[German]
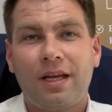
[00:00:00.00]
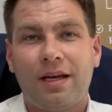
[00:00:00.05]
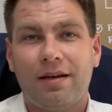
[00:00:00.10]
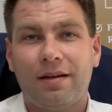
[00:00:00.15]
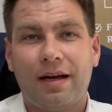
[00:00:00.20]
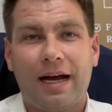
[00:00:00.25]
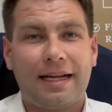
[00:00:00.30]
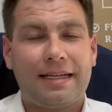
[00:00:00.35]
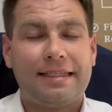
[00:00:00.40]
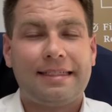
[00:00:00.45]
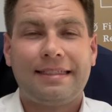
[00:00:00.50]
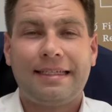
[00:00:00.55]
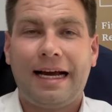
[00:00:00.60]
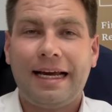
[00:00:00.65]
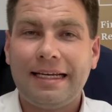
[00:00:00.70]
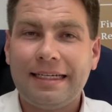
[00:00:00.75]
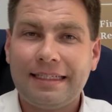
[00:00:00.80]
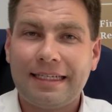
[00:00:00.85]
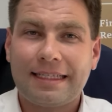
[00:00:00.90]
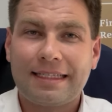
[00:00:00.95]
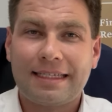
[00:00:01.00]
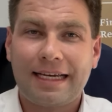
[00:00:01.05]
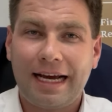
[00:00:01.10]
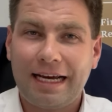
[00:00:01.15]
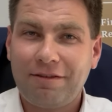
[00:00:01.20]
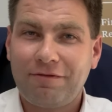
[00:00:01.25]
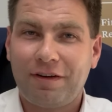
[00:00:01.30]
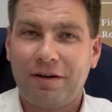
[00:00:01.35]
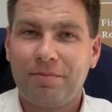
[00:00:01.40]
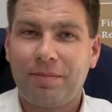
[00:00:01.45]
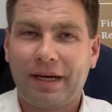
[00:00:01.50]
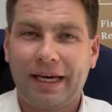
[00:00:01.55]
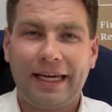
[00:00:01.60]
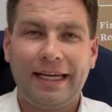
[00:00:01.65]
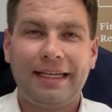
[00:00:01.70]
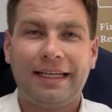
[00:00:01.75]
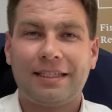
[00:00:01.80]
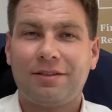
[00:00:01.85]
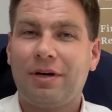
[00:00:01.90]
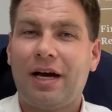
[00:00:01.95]
äh, einen Teil der Zeit
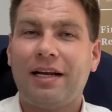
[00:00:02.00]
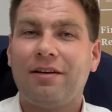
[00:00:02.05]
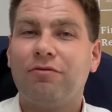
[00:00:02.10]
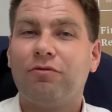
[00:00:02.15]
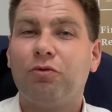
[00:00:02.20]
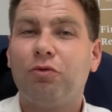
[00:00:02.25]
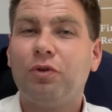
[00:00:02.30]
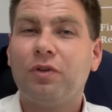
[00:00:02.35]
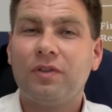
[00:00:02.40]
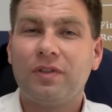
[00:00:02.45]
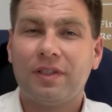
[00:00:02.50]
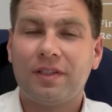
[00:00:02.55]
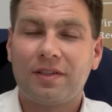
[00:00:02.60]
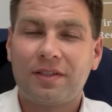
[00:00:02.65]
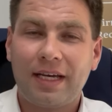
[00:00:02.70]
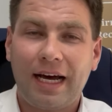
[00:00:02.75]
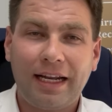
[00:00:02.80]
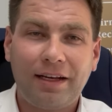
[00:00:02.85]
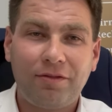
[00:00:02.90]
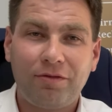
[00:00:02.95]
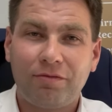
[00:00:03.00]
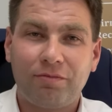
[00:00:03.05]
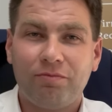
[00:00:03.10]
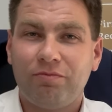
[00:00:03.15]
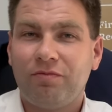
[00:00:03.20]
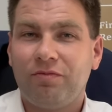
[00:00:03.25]
verbringt, also einen Wohnsitz hat,